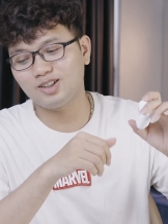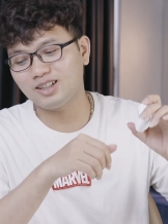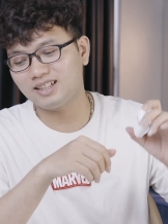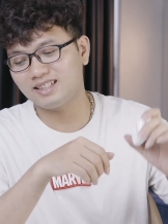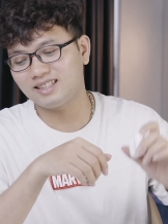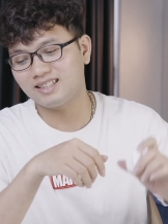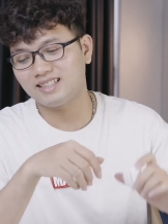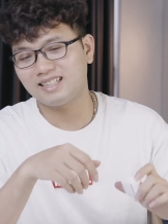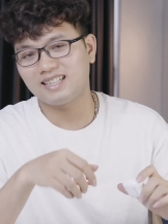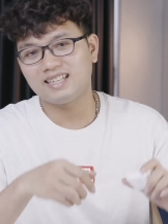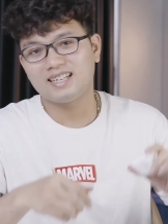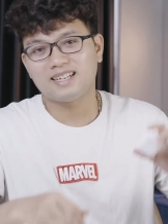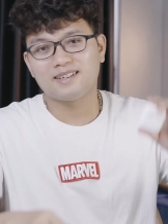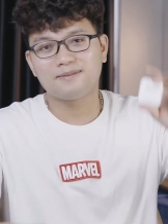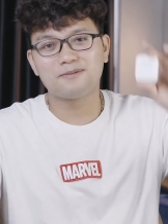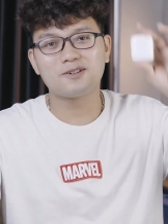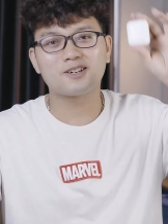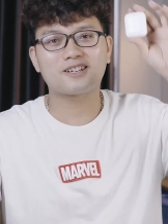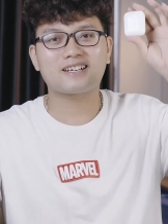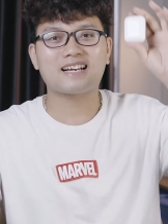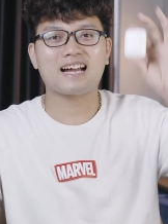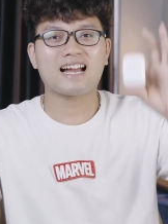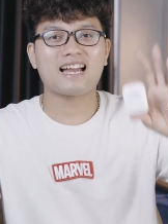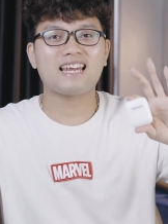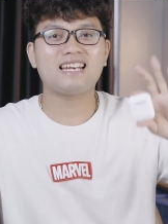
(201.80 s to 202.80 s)
luôn.
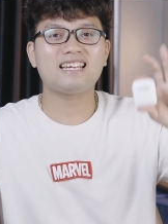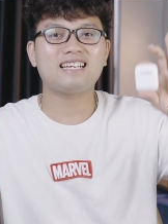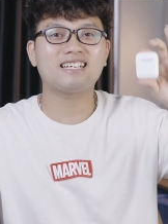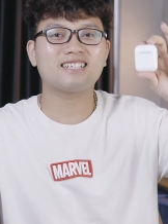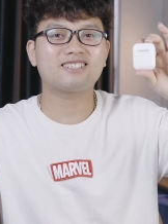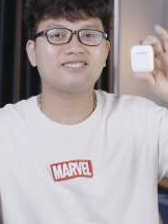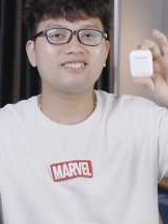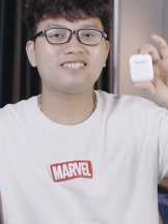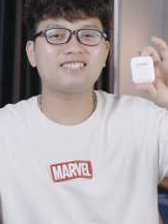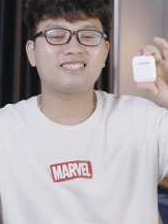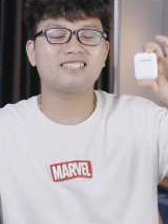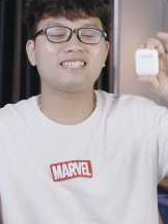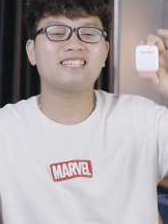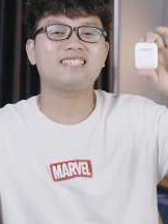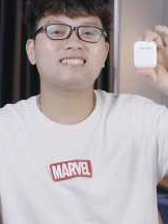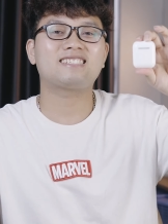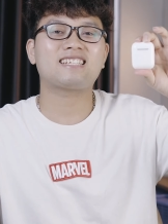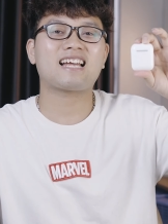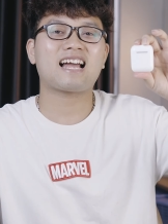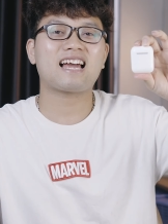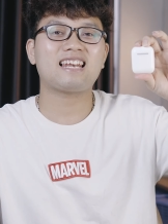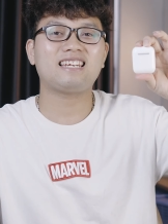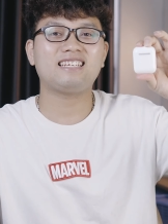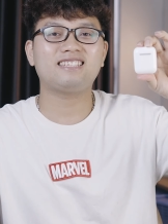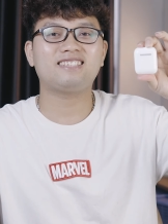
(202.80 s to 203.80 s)
Một cái là có được định
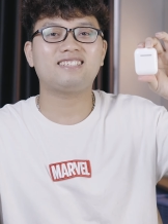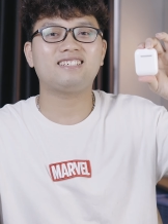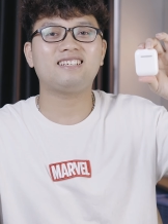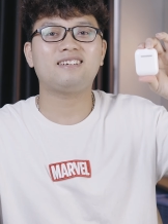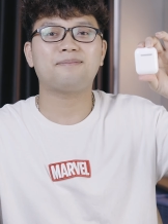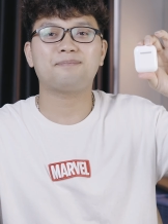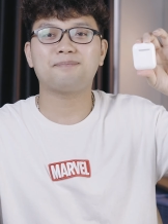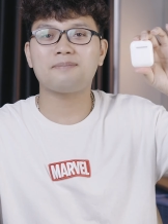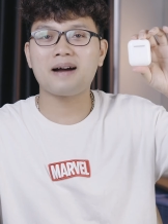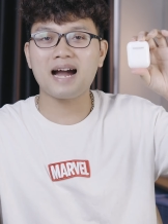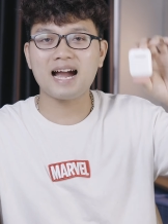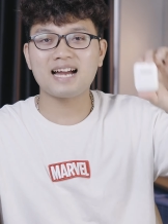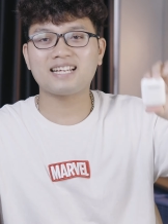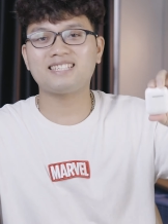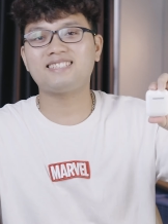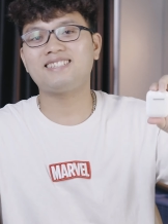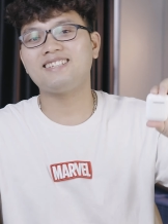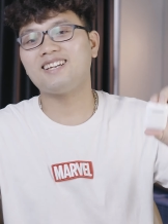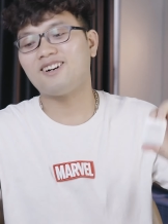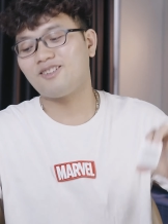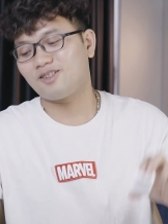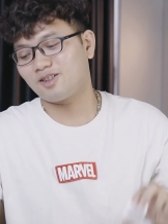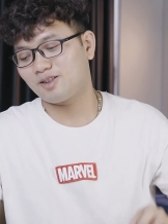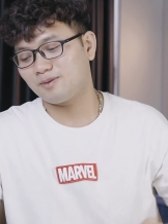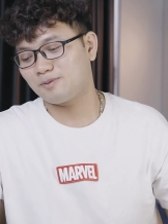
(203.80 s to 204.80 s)
giá lên tới là 3
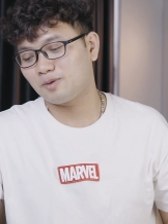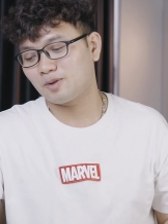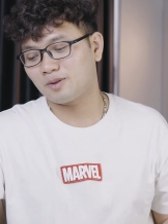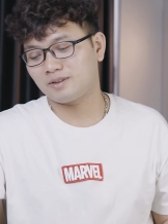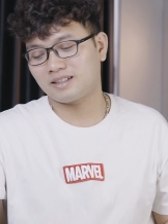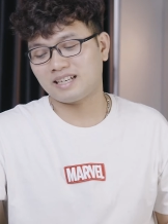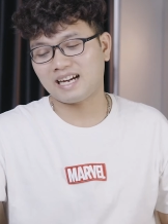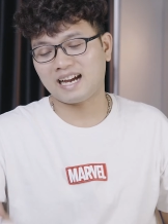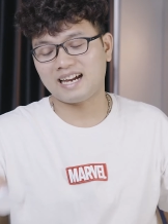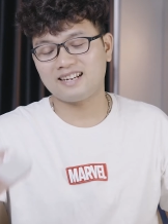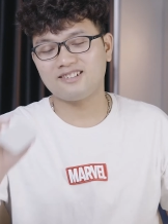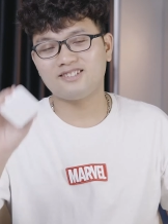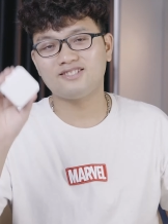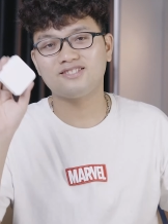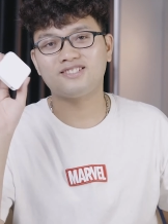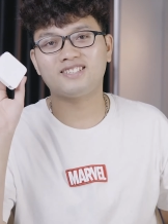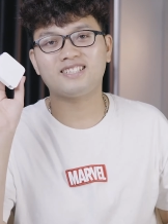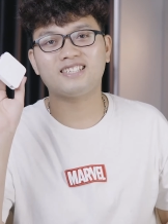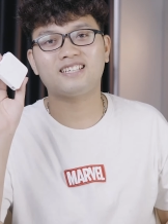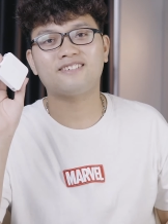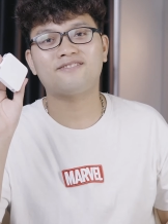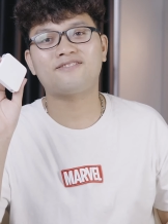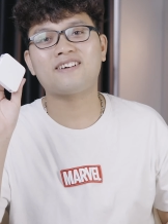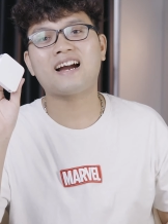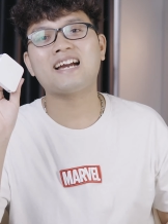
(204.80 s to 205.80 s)
triệu còn một cái nó
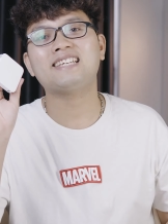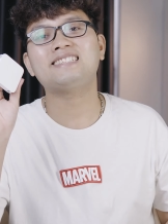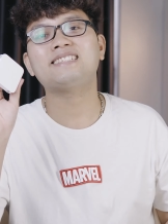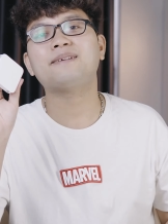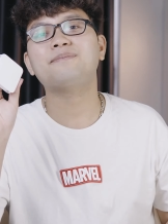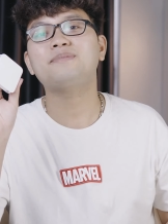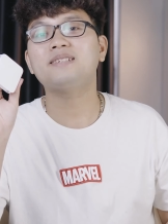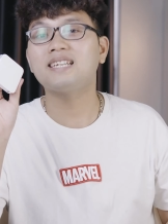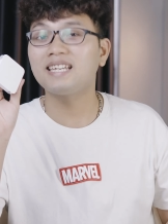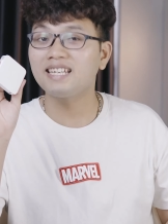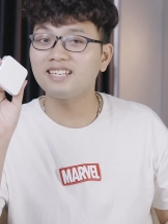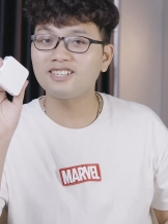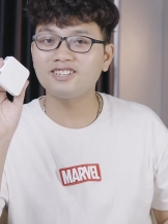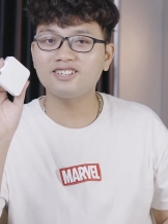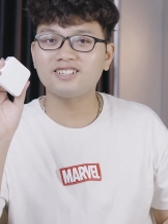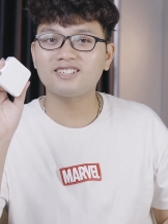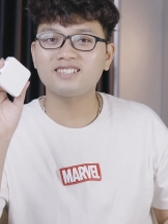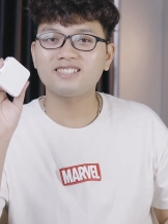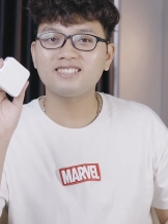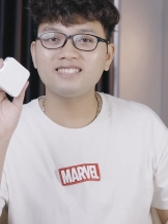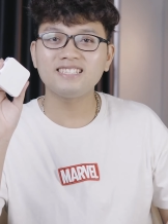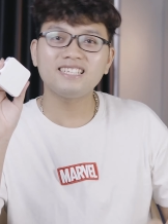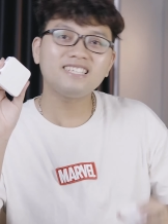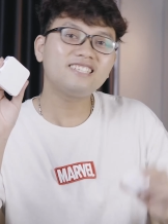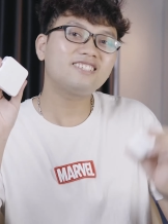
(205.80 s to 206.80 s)
chỉ là vài trăm nghìn thôi.
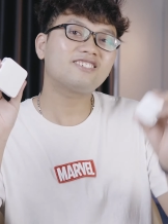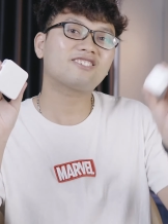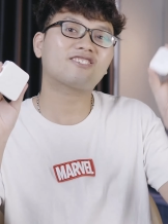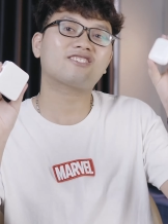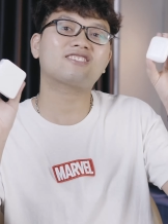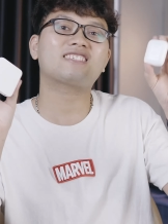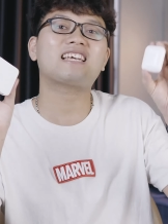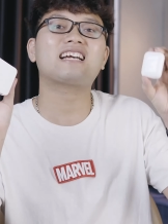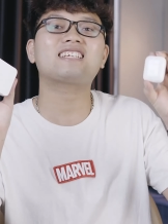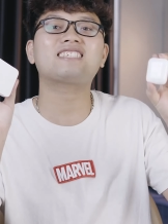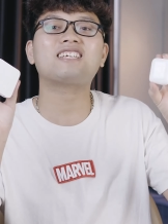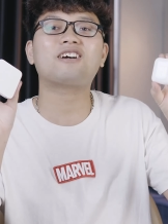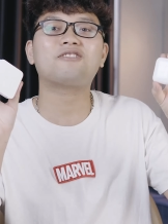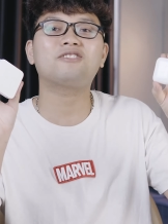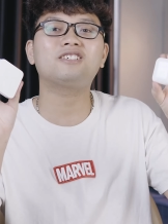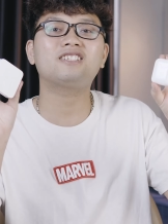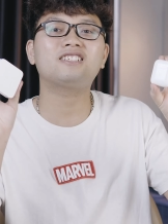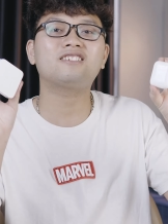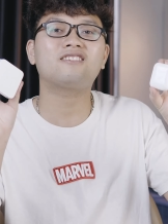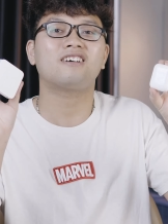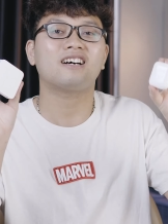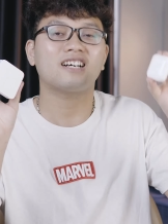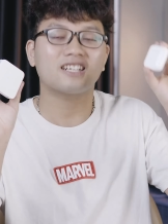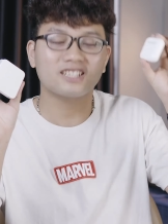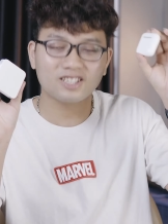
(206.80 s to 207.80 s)
Nhìn nó có sang trọng hơn
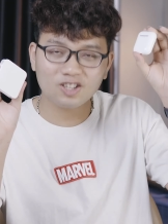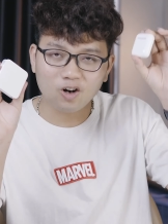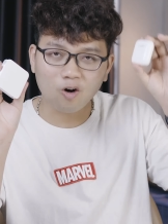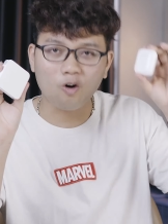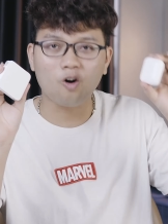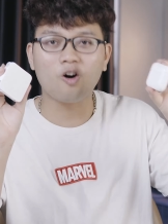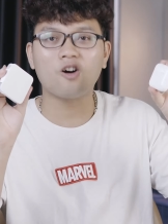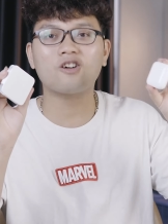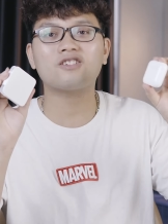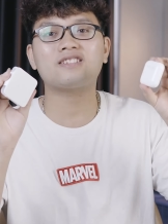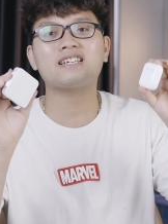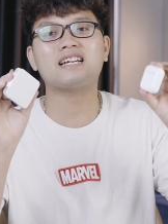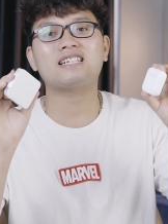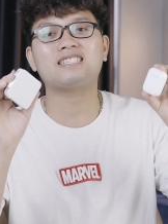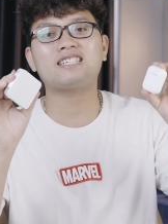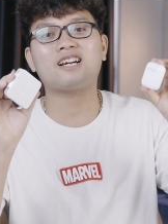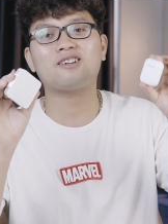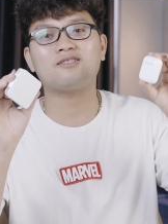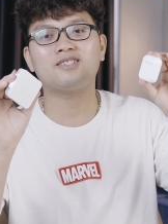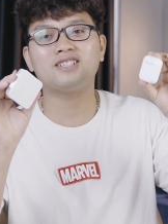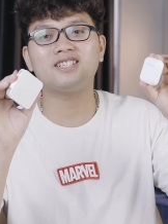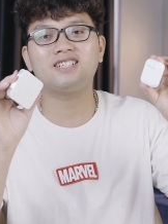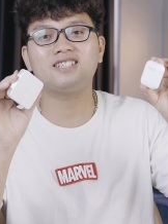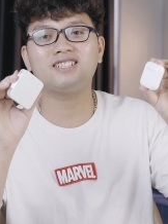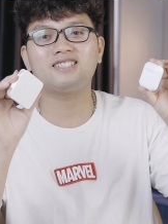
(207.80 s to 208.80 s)
không ạ? Có sang
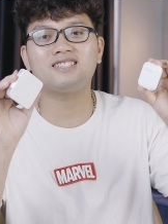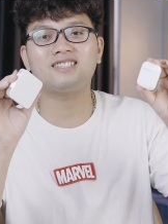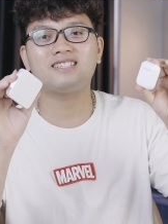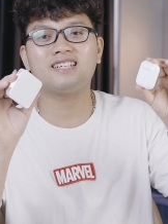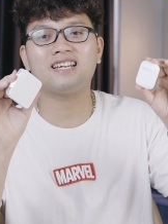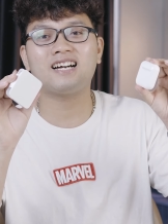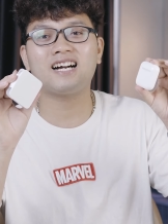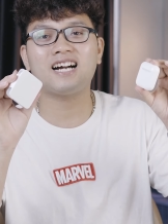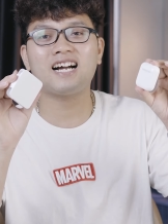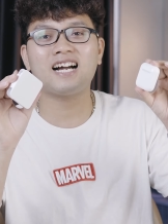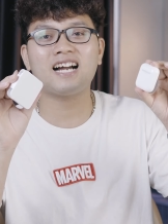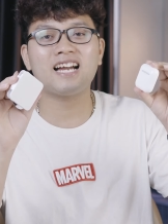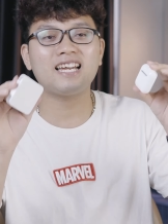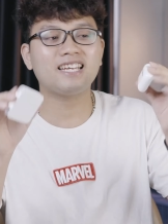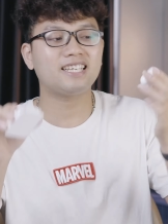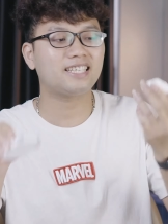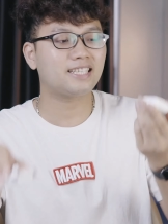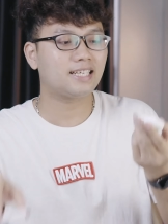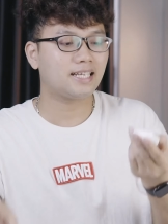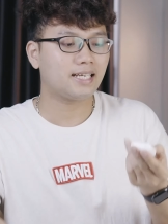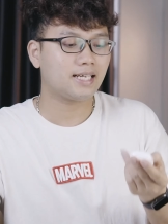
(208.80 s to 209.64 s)
trọng hơn. Đấy.